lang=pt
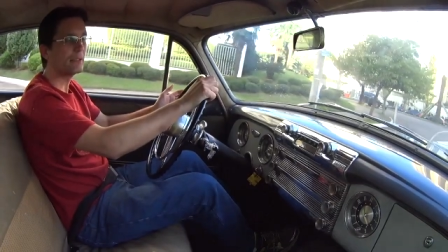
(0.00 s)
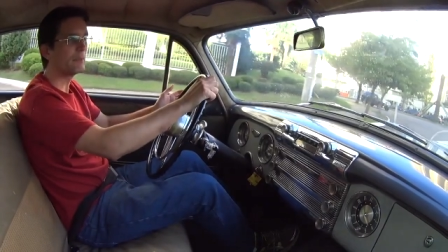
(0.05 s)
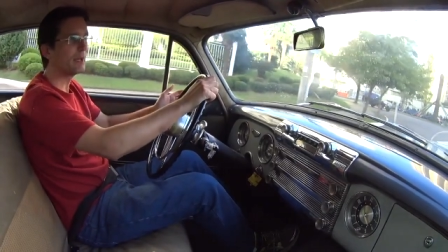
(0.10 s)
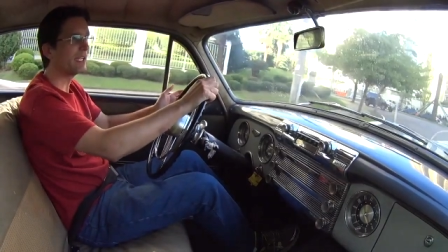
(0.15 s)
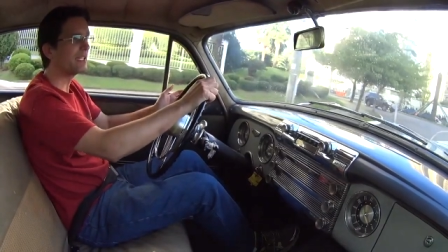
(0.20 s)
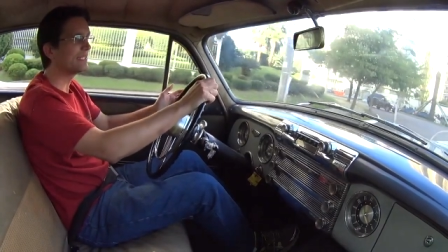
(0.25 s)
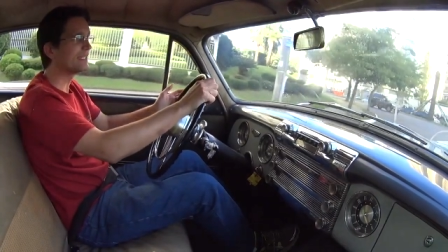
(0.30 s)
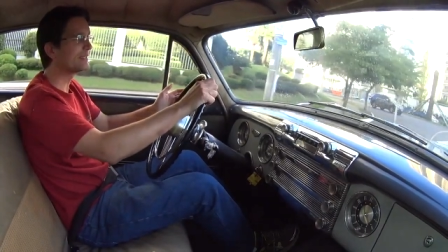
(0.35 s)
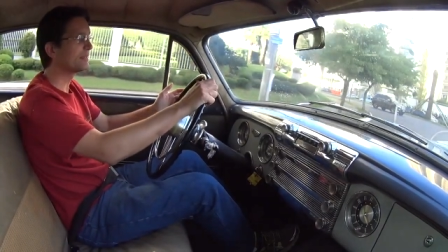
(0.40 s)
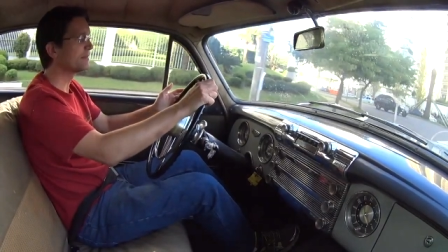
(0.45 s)
a
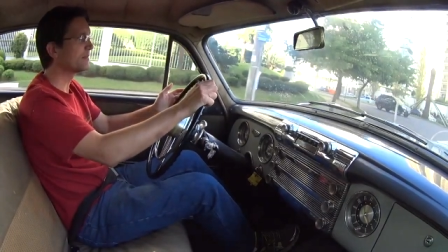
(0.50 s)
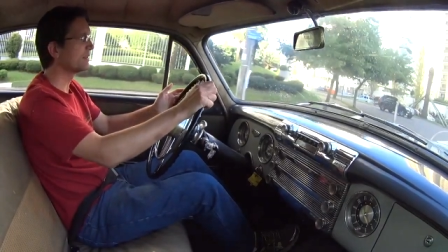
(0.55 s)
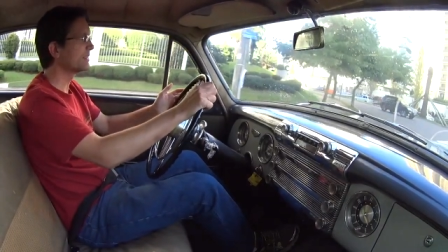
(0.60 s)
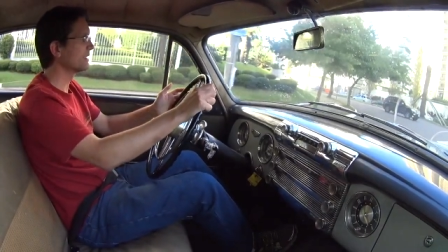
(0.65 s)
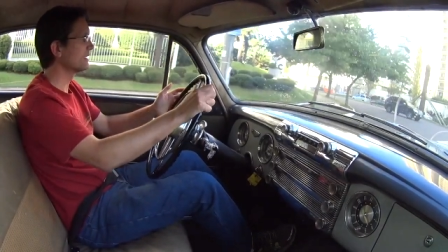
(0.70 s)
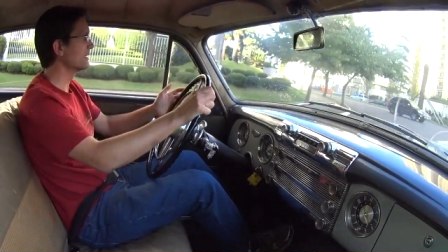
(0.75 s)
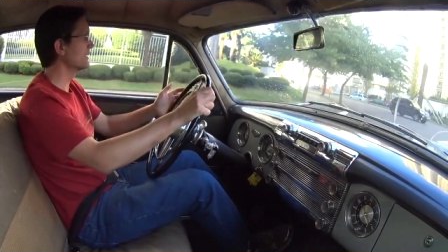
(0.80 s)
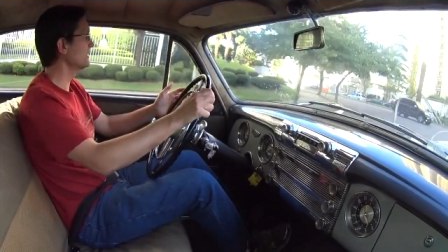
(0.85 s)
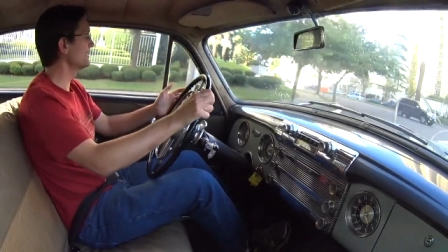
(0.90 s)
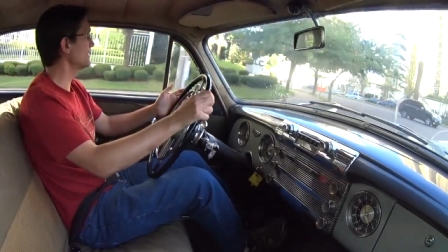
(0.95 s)
mais
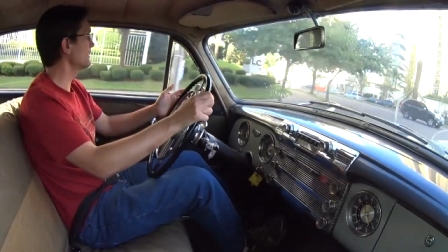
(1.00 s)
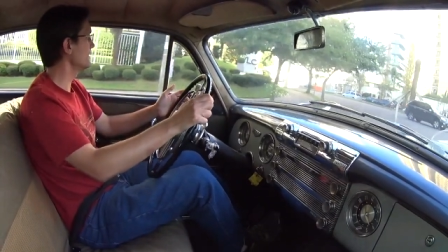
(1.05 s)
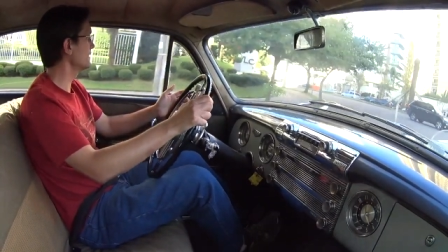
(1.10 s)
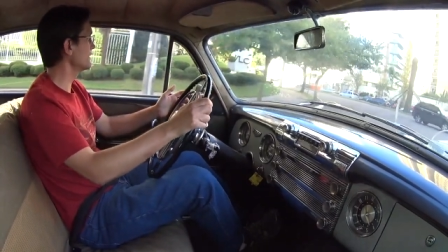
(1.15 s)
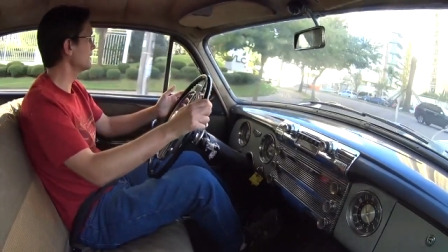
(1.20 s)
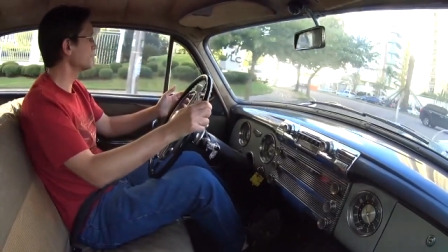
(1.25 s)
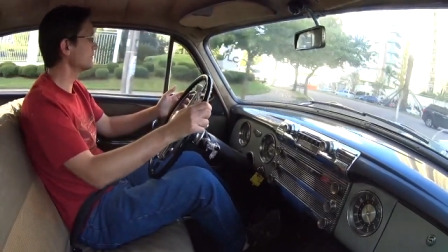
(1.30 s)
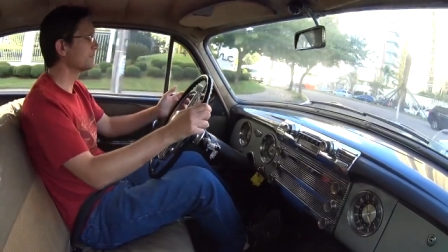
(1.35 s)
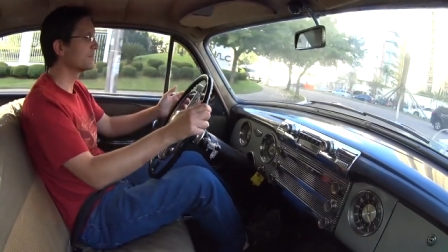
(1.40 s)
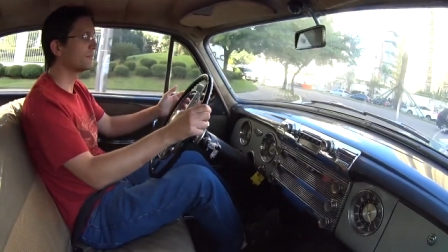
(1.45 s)

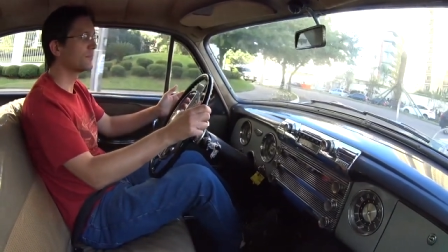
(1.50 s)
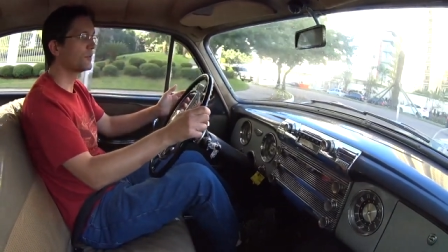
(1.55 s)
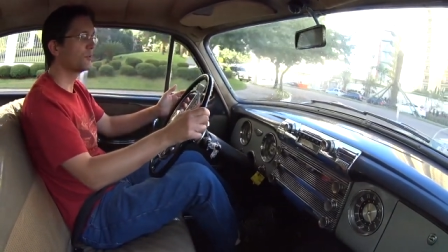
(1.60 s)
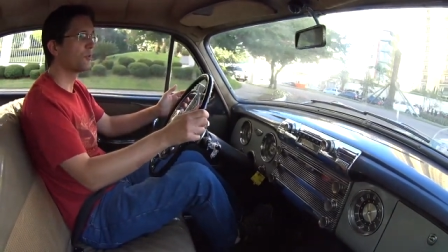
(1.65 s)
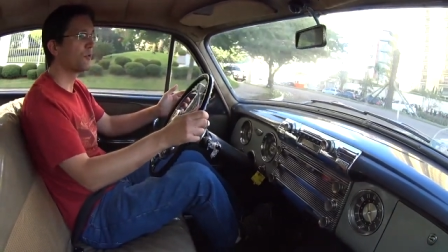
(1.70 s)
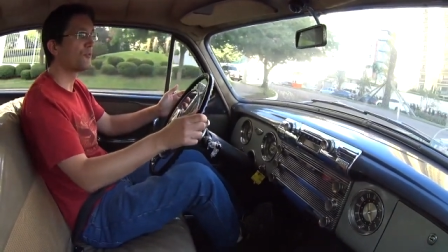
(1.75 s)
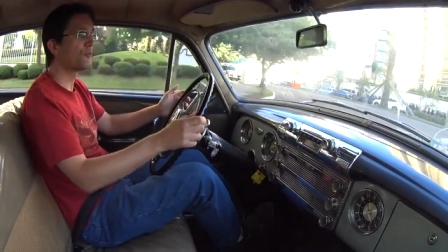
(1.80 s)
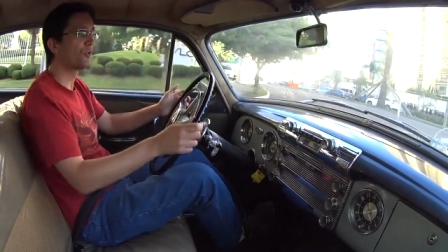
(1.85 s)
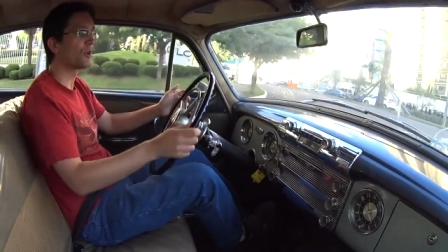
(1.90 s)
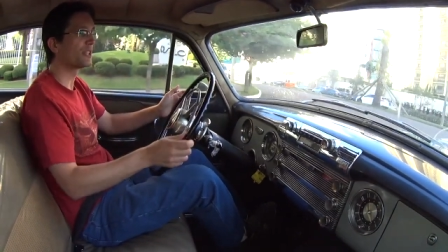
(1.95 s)
uh,
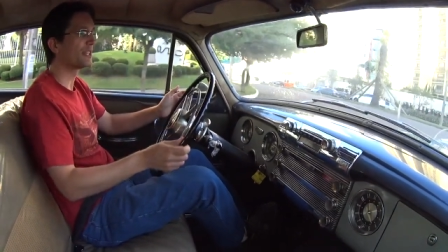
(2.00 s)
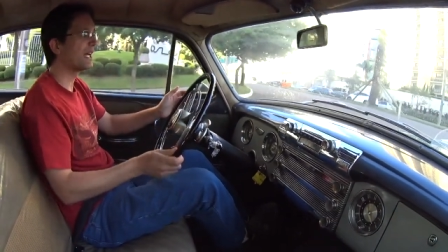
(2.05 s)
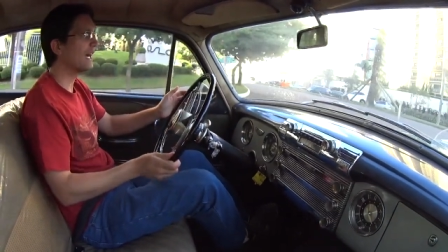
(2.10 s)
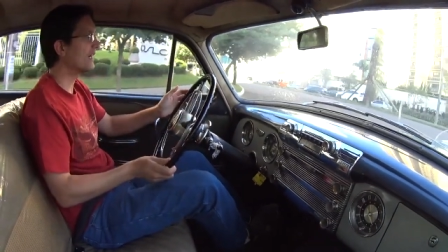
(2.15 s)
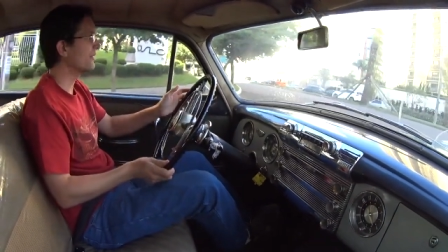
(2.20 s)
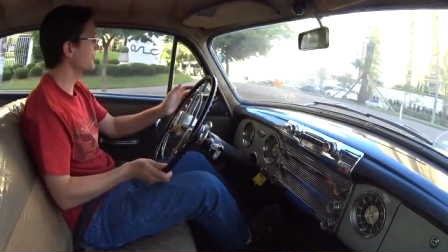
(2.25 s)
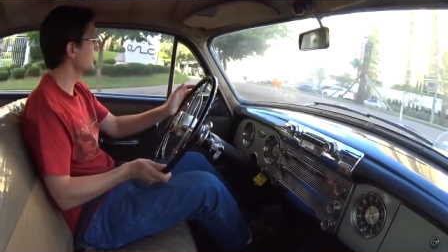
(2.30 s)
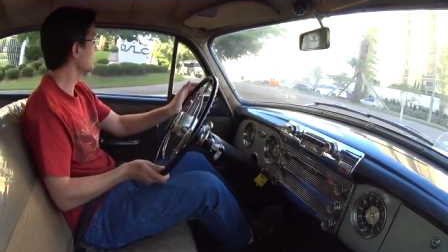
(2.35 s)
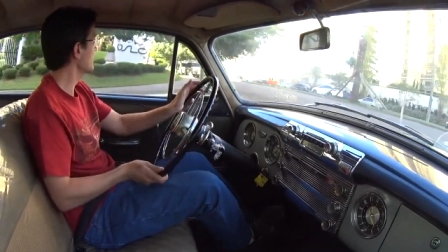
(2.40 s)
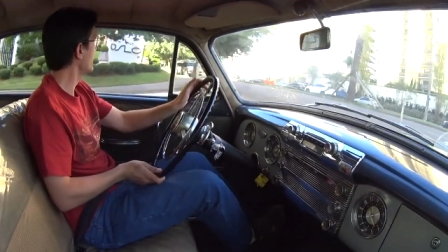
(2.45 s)
confortável